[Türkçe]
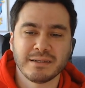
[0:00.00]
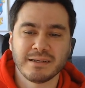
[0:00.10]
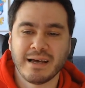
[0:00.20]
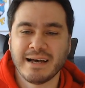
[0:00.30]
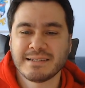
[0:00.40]

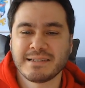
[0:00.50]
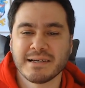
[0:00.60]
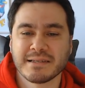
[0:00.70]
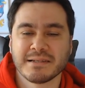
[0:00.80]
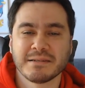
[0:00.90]
her
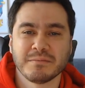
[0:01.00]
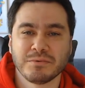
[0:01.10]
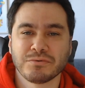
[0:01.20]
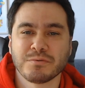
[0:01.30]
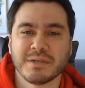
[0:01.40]
Seattle
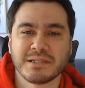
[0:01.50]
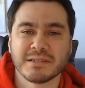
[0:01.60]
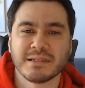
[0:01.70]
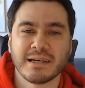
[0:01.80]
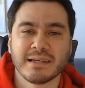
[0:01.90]
Bulls
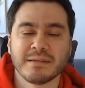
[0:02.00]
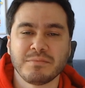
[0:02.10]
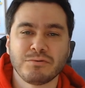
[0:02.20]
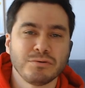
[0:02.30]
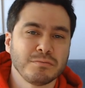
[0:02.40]
maçında ya da
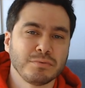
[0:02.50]
bütün